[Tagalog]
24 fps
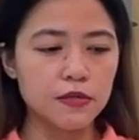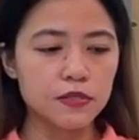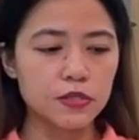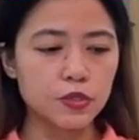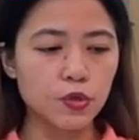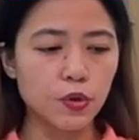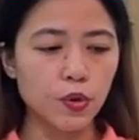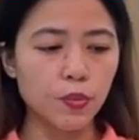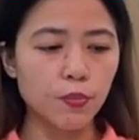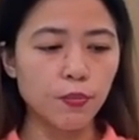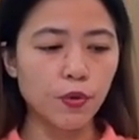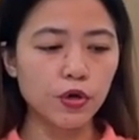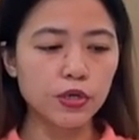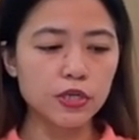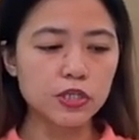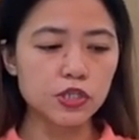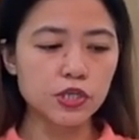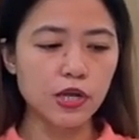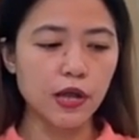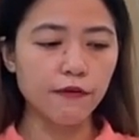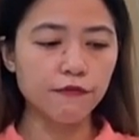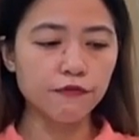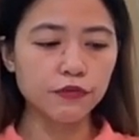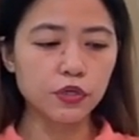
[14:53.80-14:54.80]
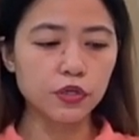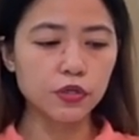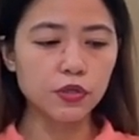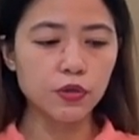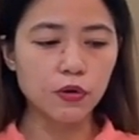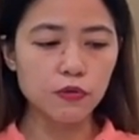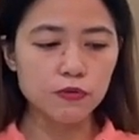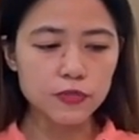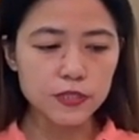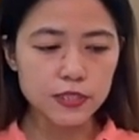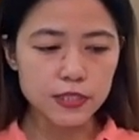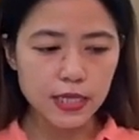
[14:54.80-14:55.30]
So Monish, after
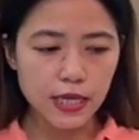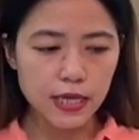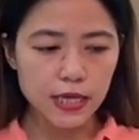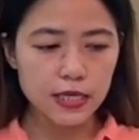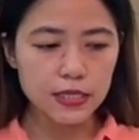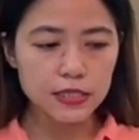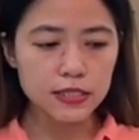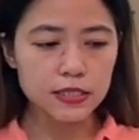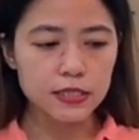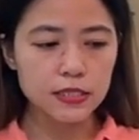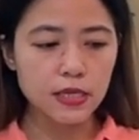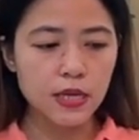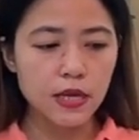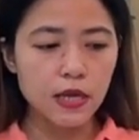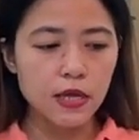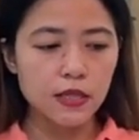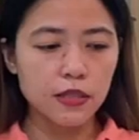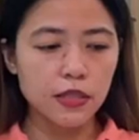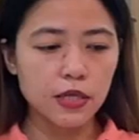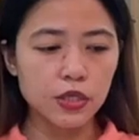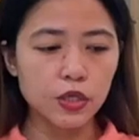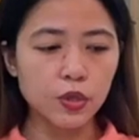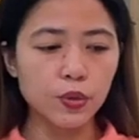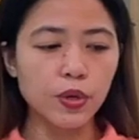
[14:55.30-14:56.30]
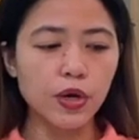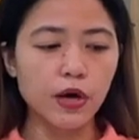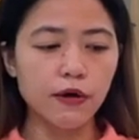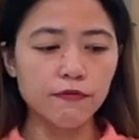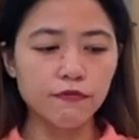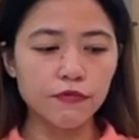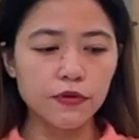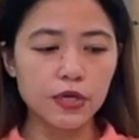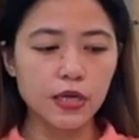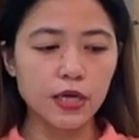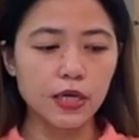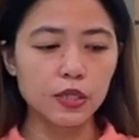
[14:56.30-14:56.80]
those days, the new
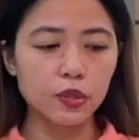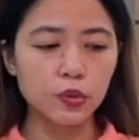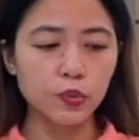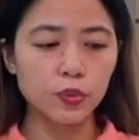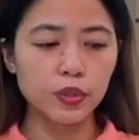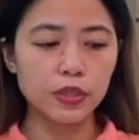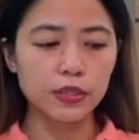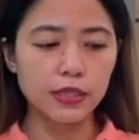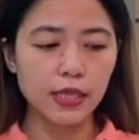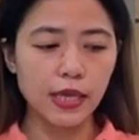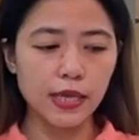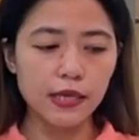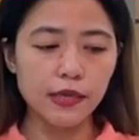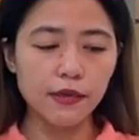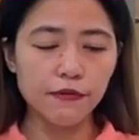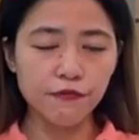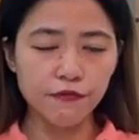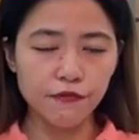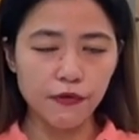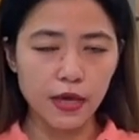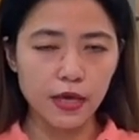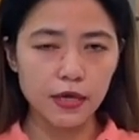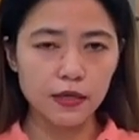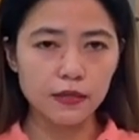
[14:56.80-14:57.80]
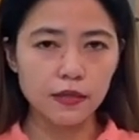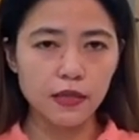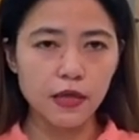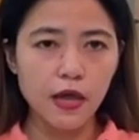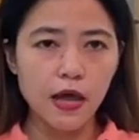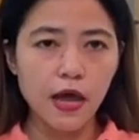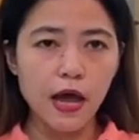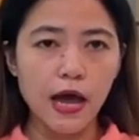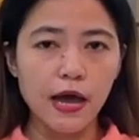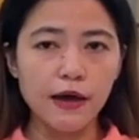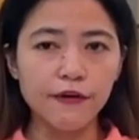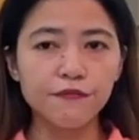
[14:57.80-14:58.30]
covenant will take effect
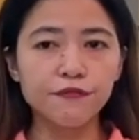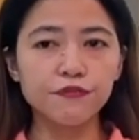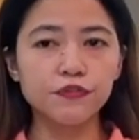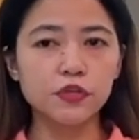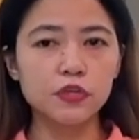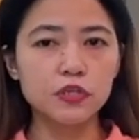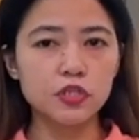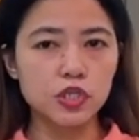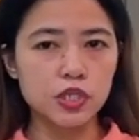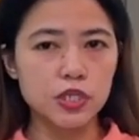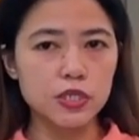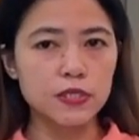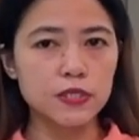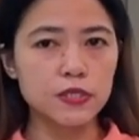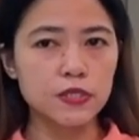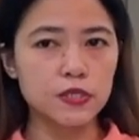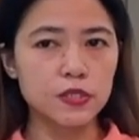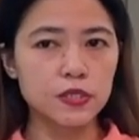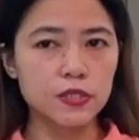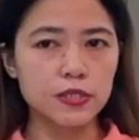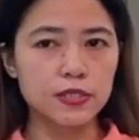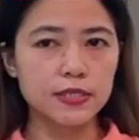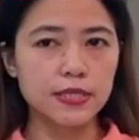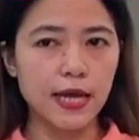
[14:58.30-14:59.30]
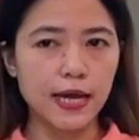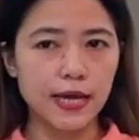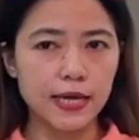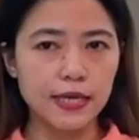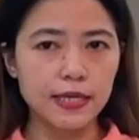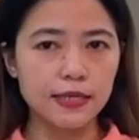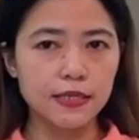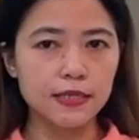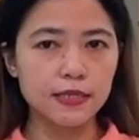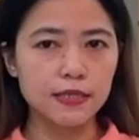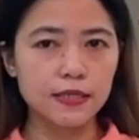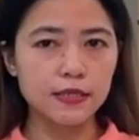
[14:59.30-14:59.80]
after Jesus
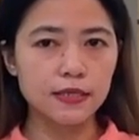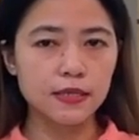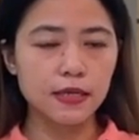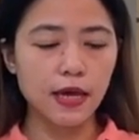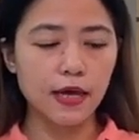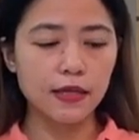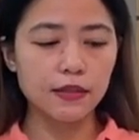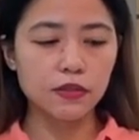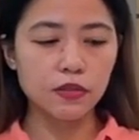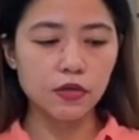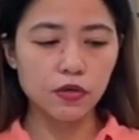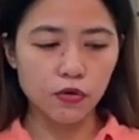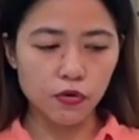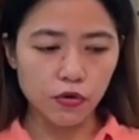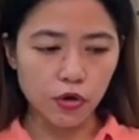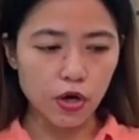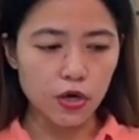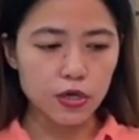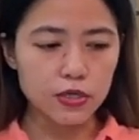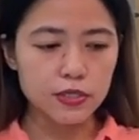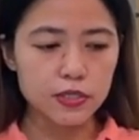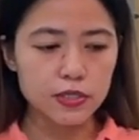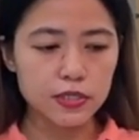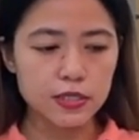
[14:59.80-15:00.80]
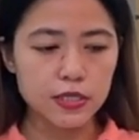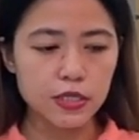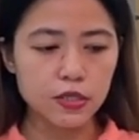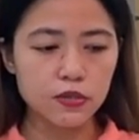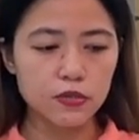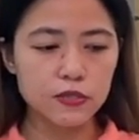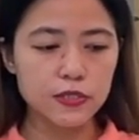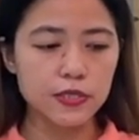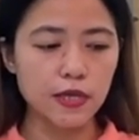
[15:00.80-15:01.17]
died at the cross dito